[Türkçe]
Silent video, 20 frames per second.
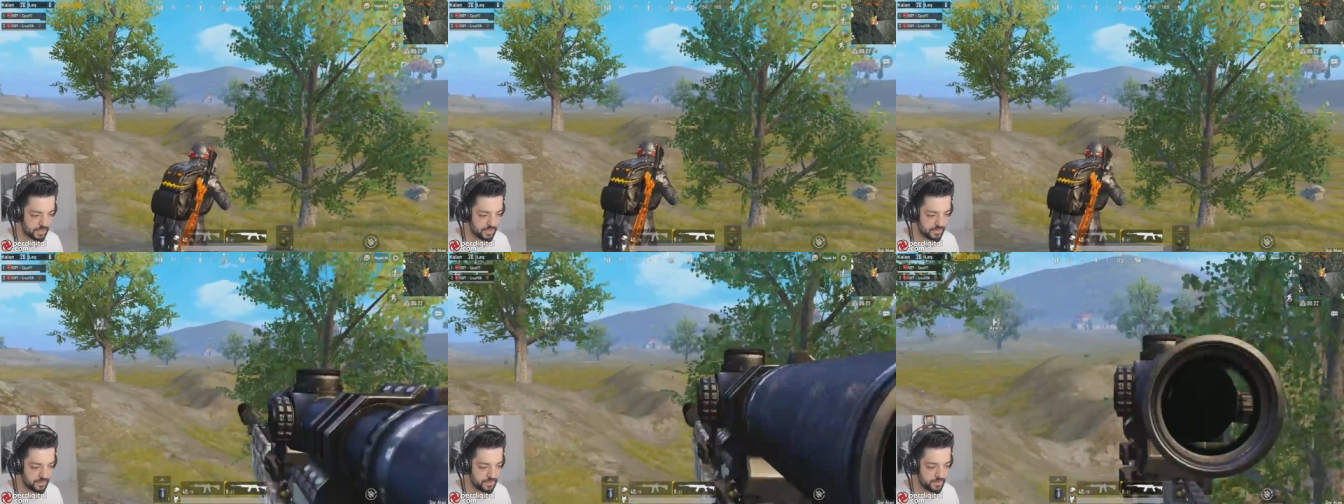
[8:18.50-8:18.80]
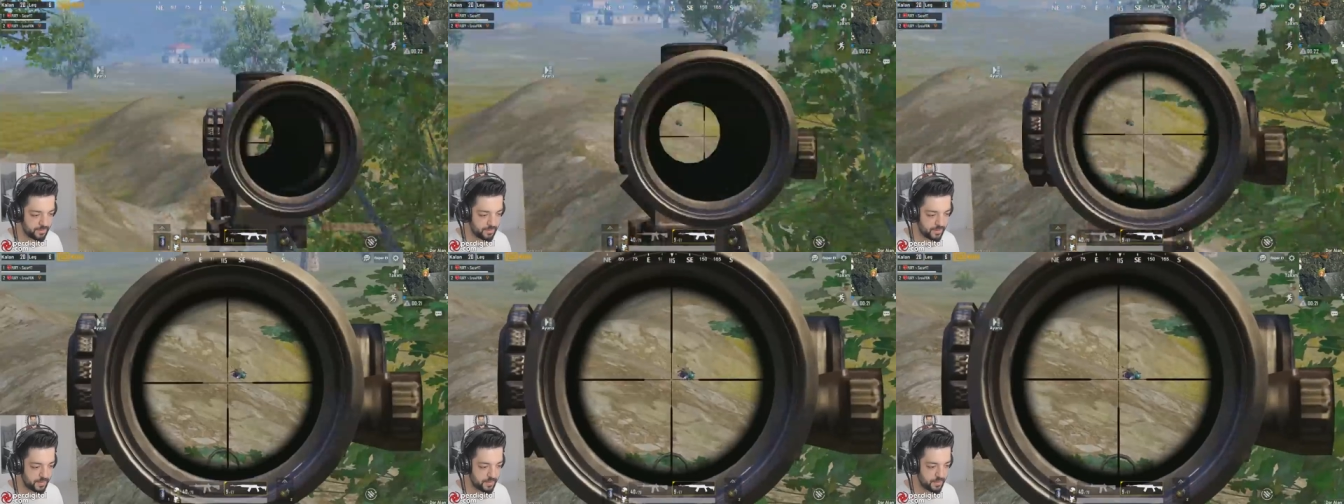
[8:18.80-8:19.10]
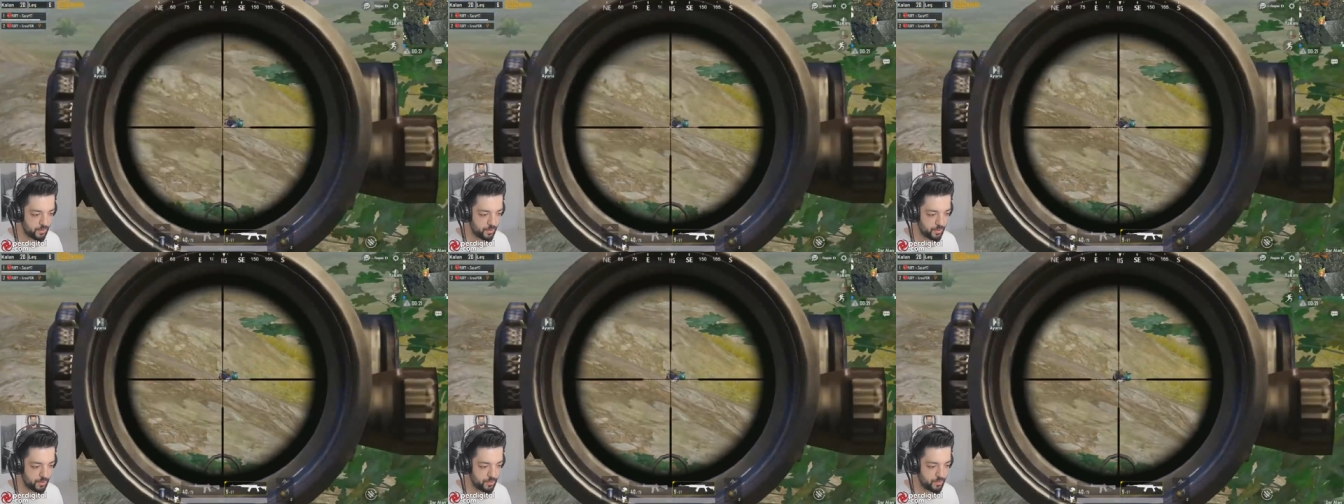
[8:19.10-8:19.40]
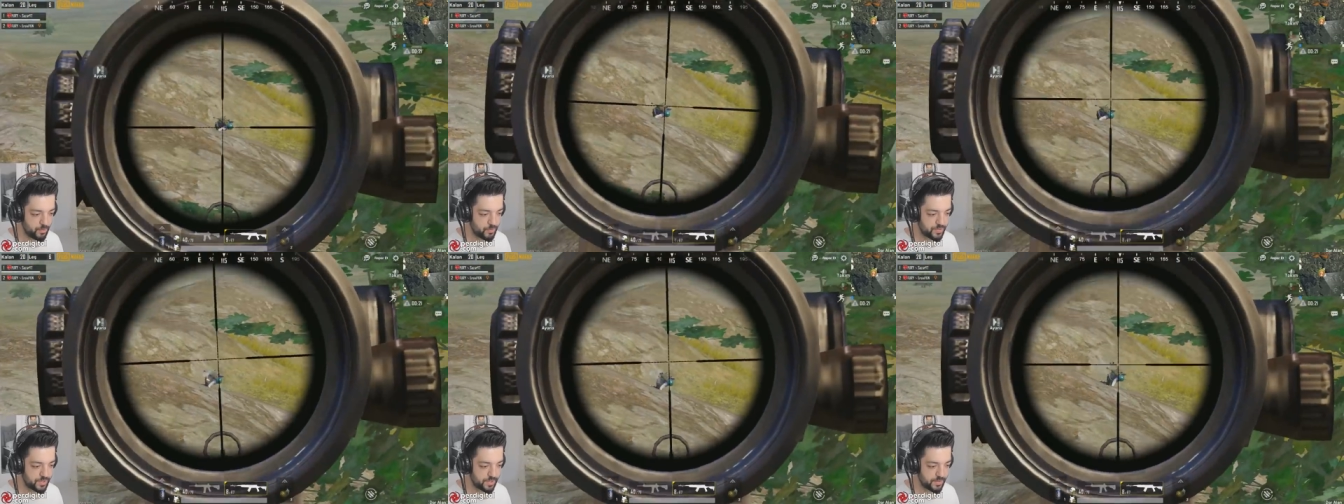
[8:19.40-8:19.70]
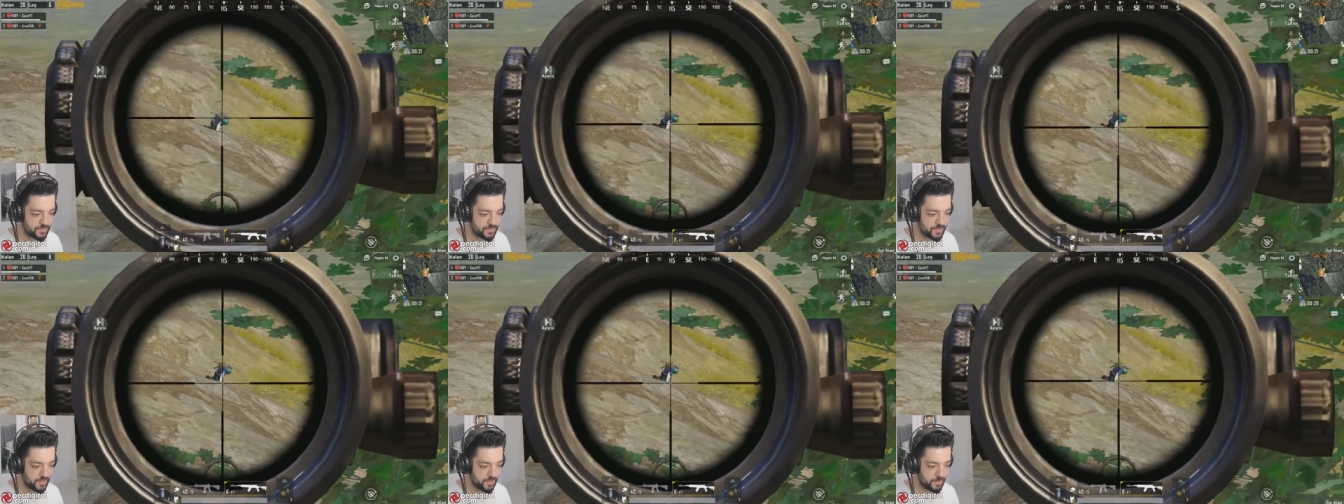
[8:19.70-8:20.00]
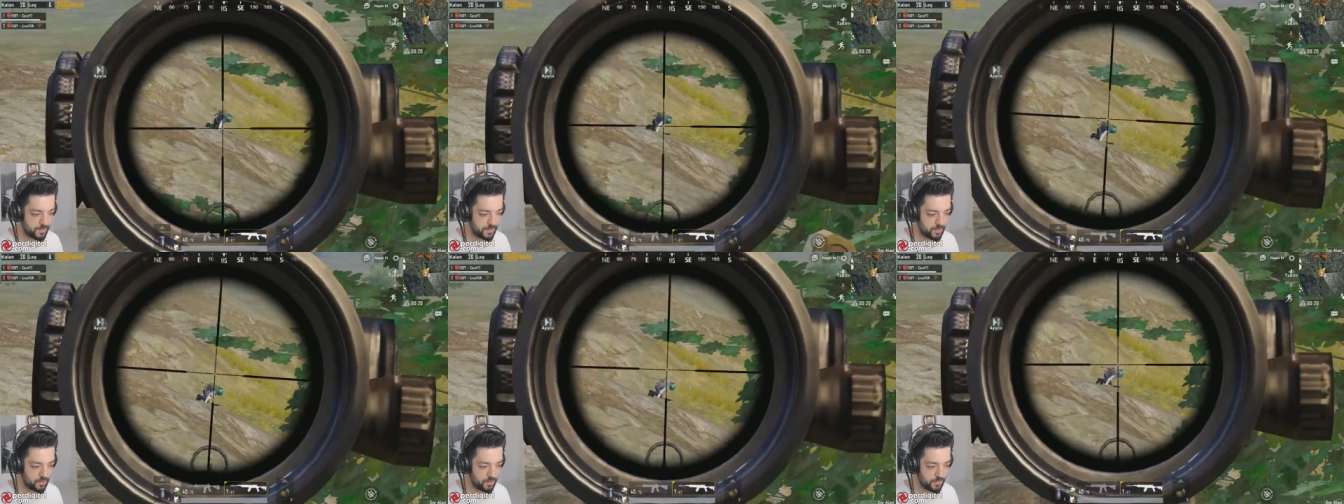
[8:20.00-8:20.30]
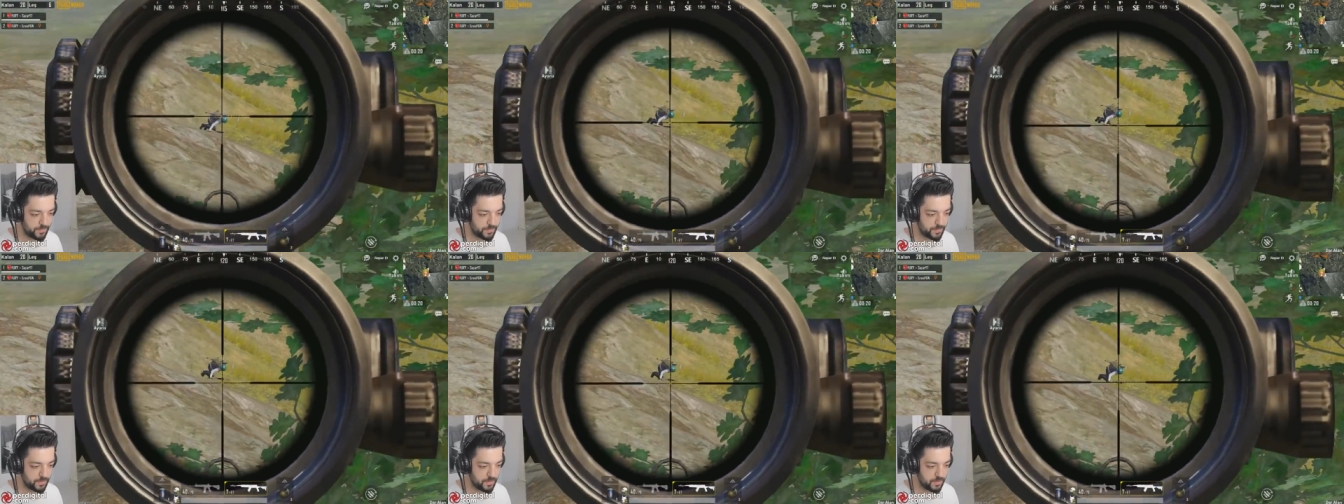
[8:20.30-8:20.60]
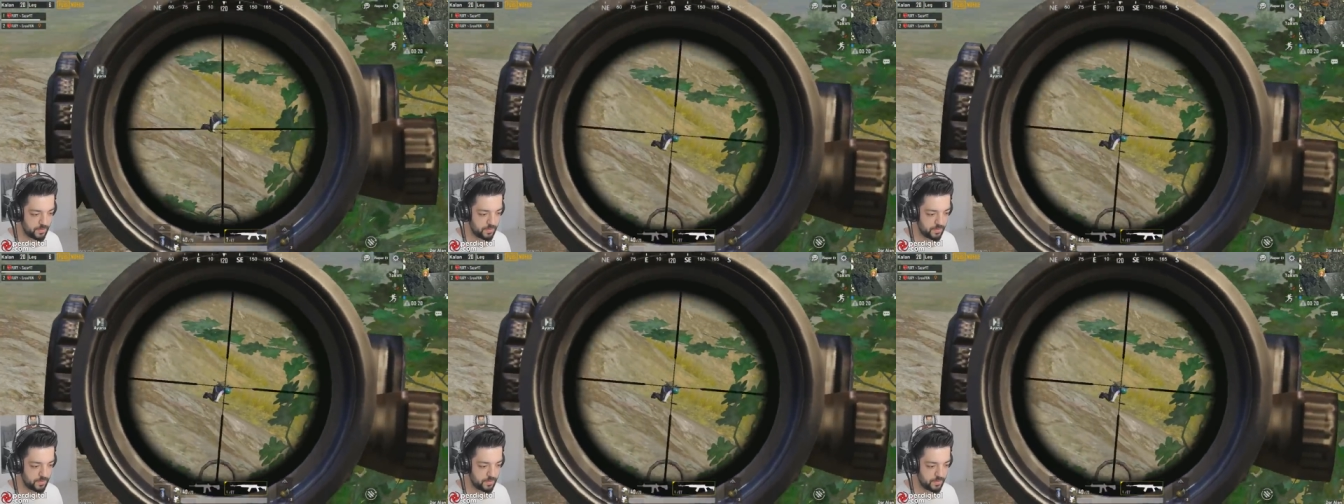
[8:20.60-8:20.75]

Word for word: Kardeşim bana görün kurtarayım seni hemen. Hop.